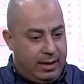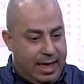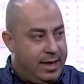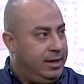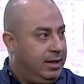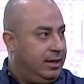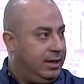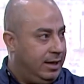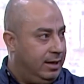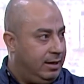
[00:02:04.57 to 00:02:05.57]
انيه
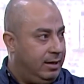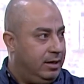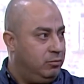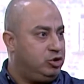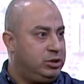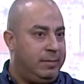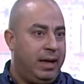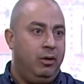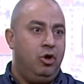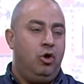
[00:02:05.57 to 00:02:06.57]
هلا للمجتمع